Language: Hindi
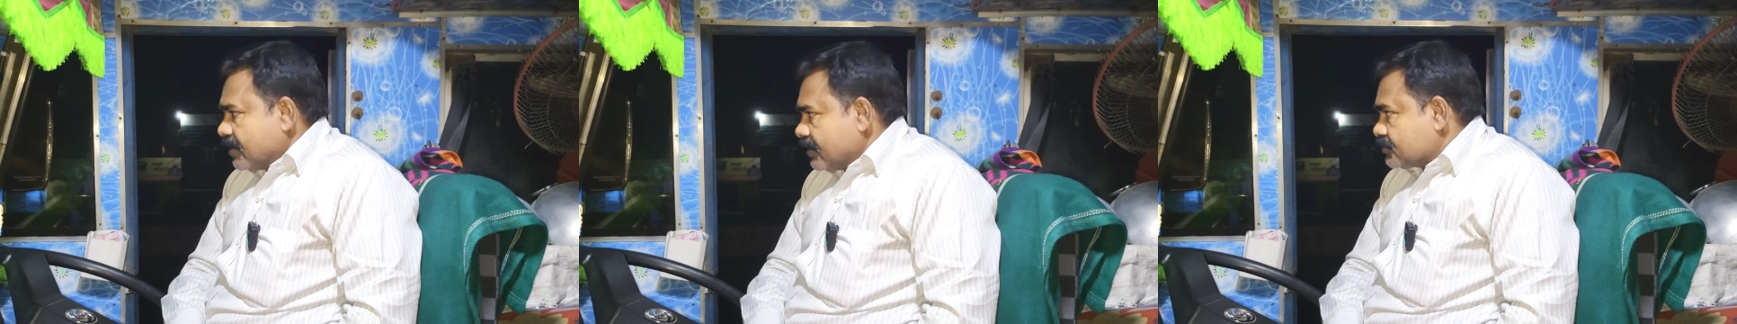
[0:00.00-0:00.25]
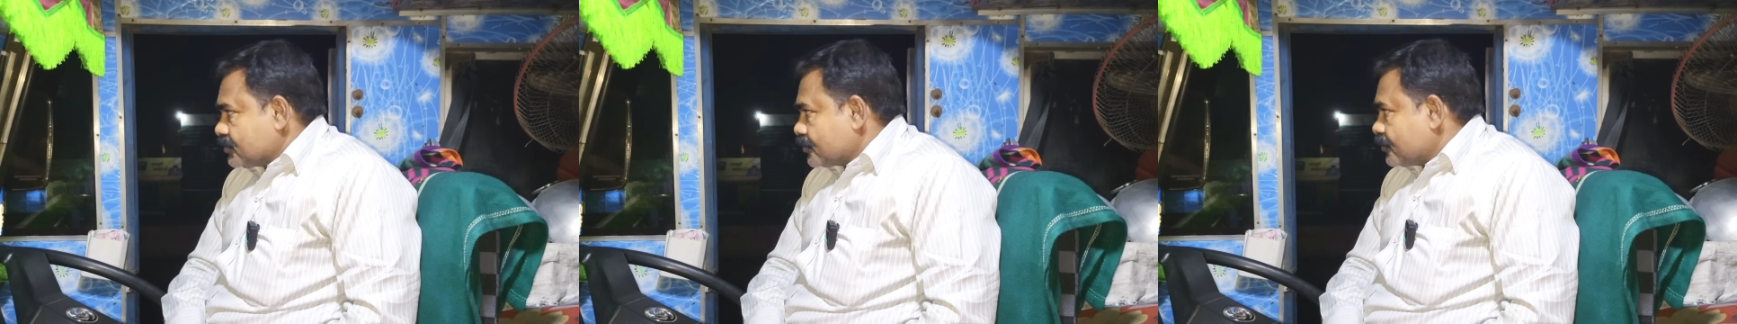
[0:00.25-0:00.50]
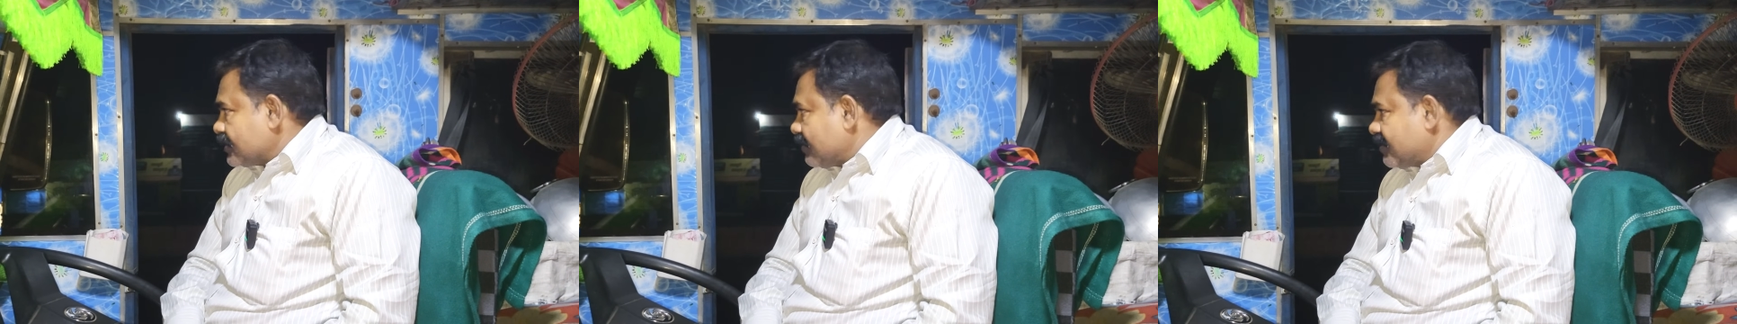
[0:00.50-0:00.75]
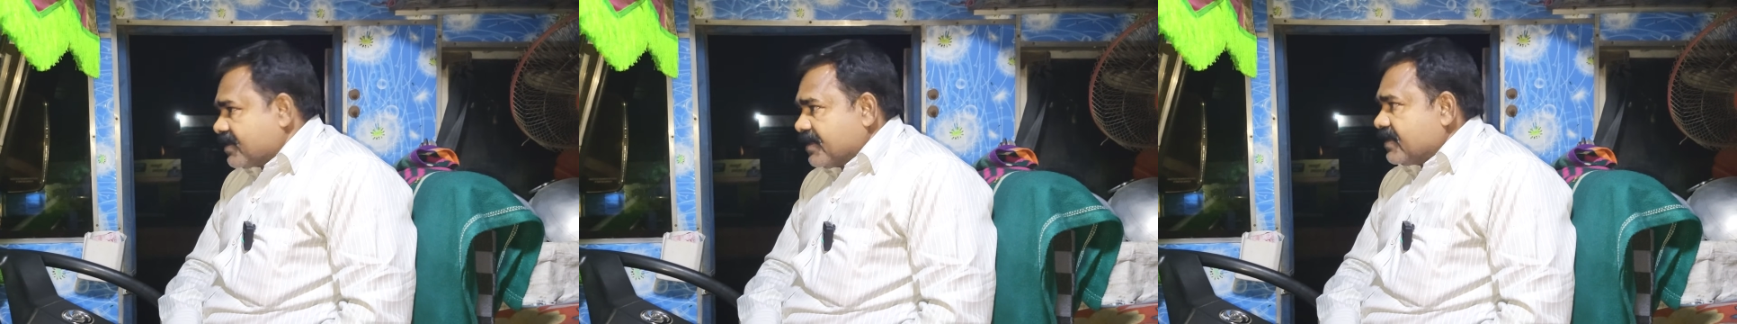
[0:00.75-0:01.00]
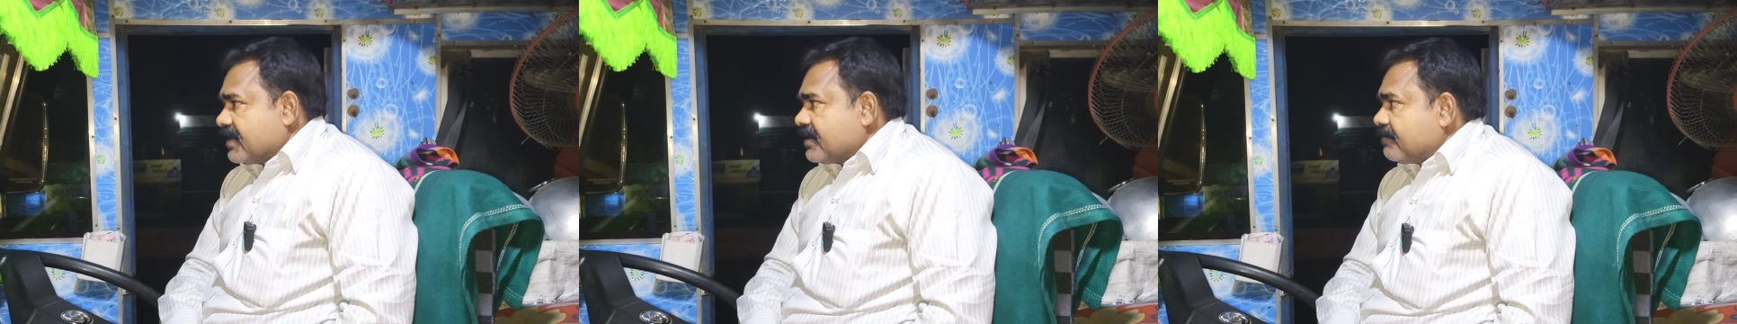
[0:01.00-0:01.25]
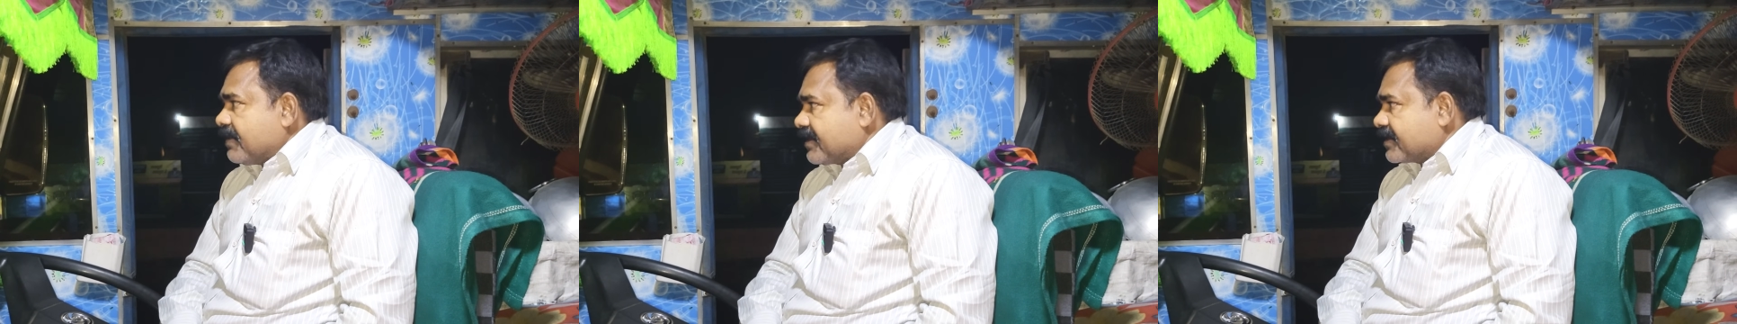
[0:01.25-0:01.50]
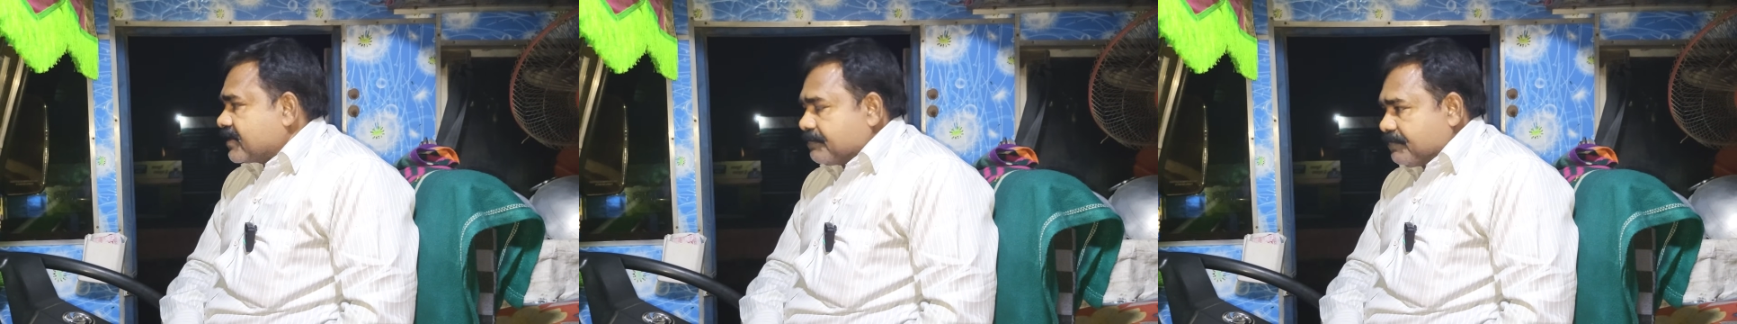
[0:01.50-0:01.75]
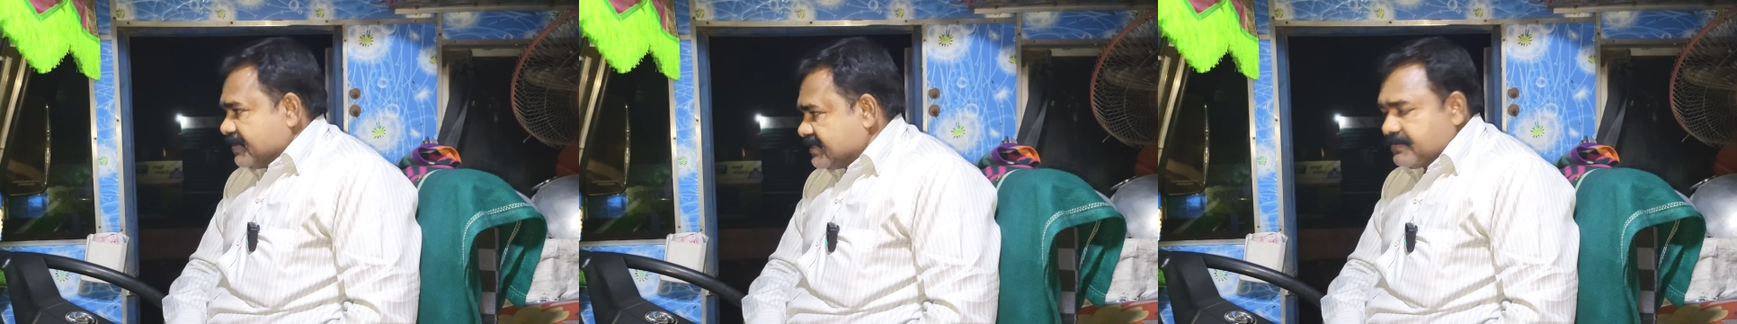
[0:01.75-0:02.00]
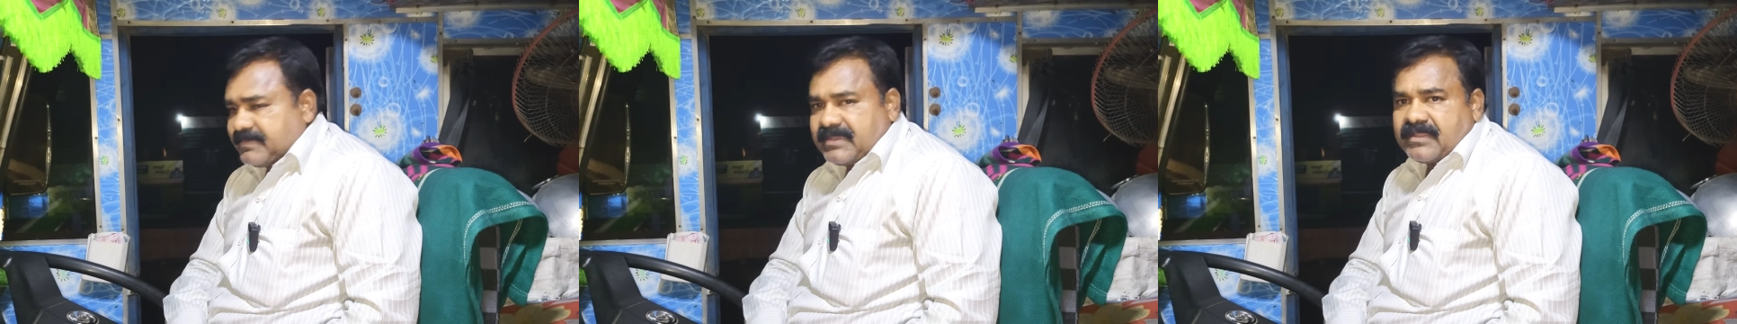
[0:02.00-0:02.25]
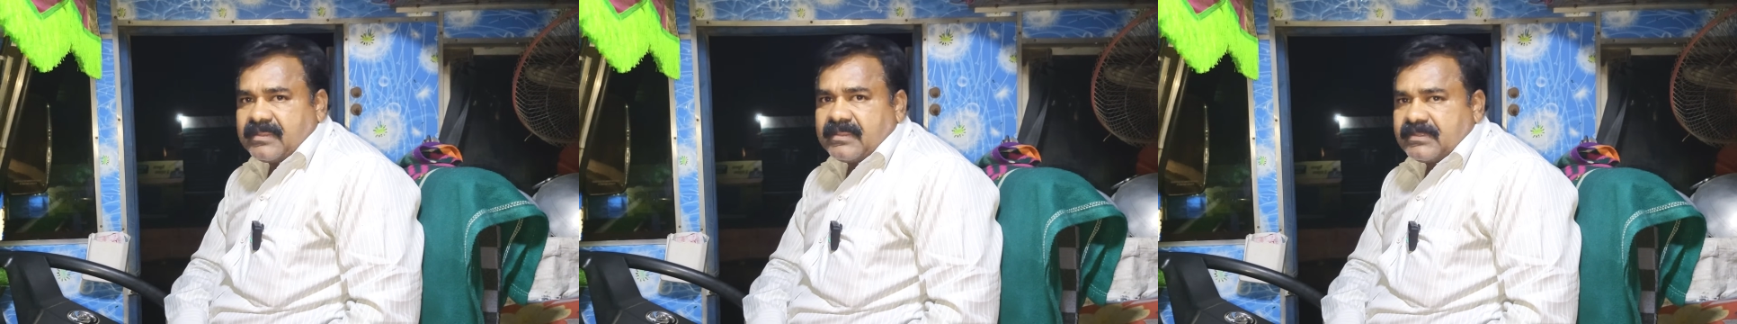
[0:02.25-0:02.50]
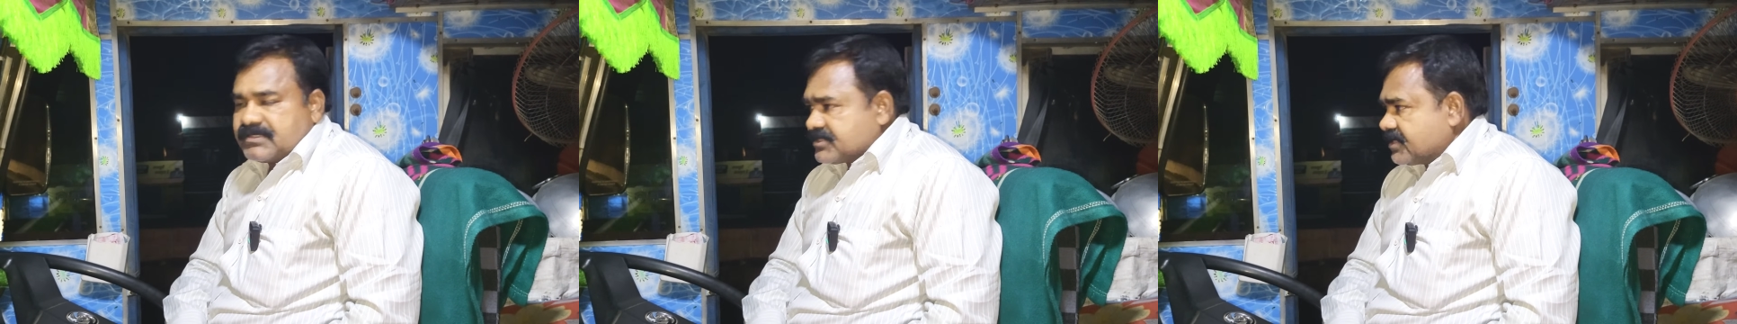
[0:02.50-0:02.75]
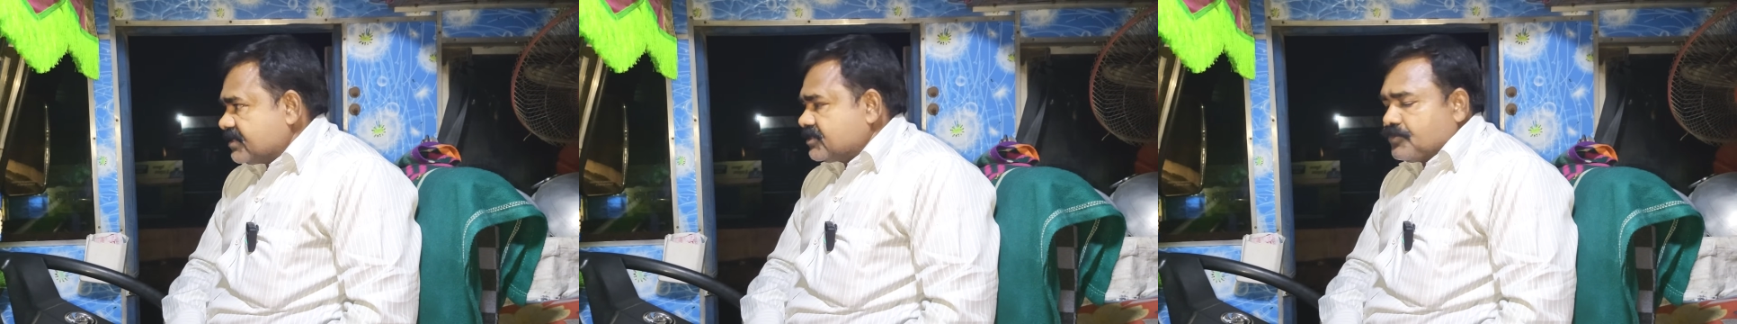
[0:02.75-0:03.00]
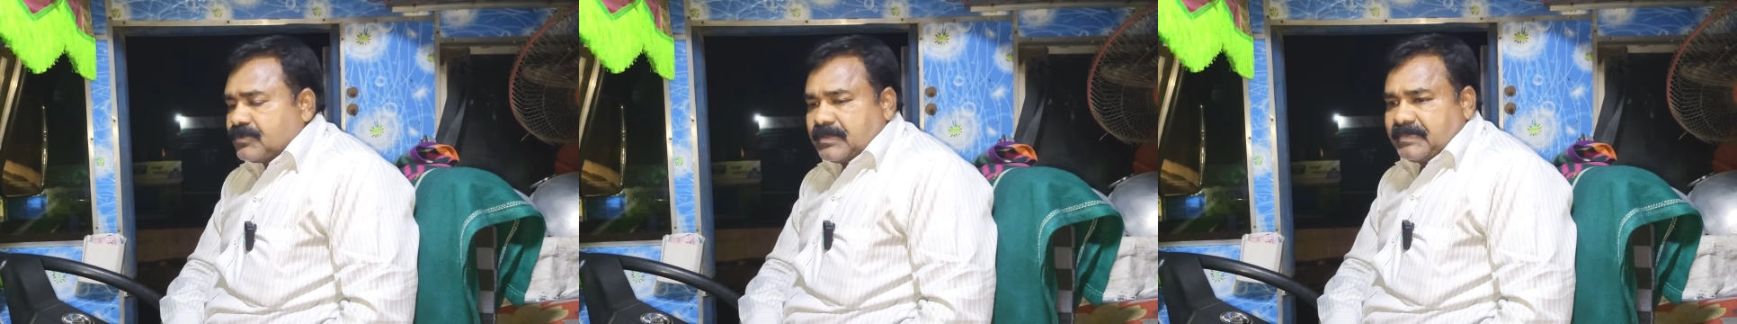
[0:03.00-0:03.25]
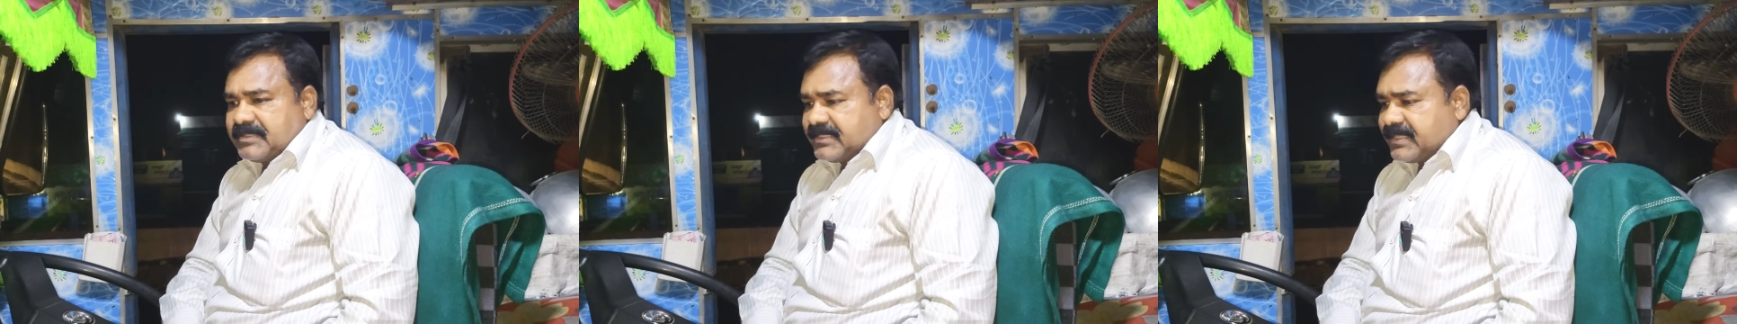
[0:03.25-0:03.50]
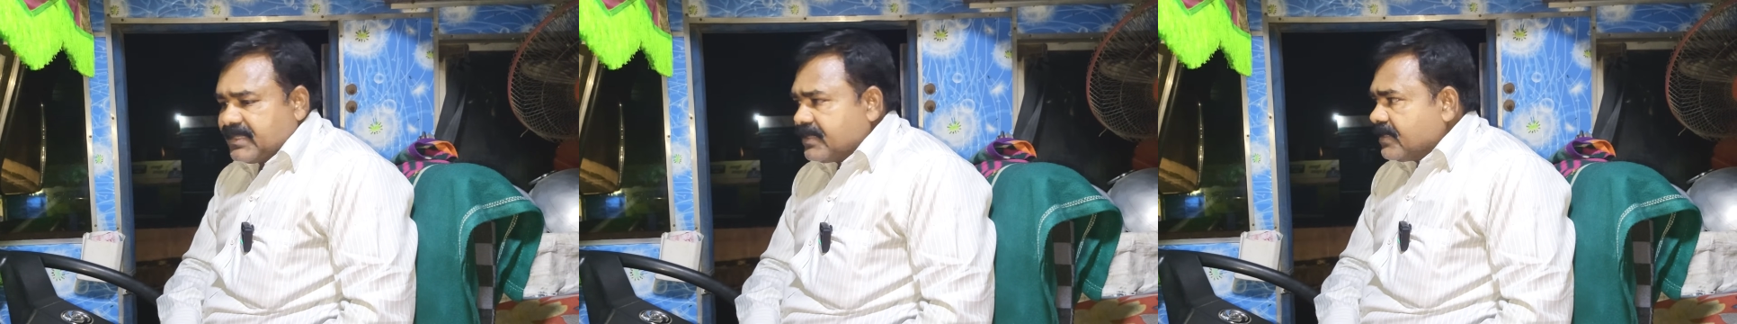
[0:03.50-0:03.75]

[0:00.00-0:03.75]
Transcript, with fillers: और चिरकुंडा में खड़े हैं बॉर्डर के पीछे में संजय चौक के पीछे